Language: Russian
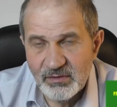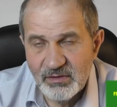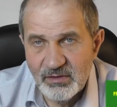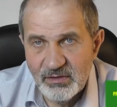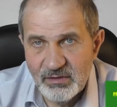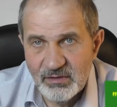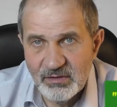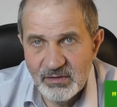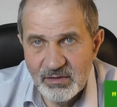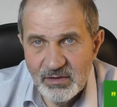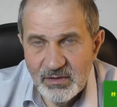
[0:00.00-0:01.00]

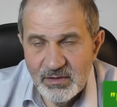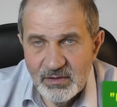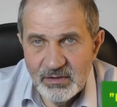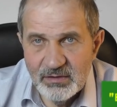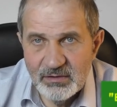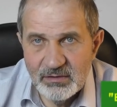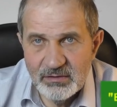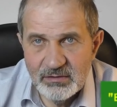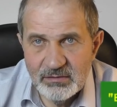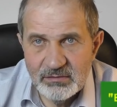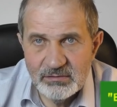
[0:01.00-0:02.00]
И э,
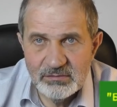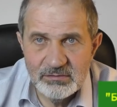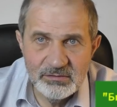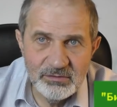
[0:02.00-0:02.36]
Э,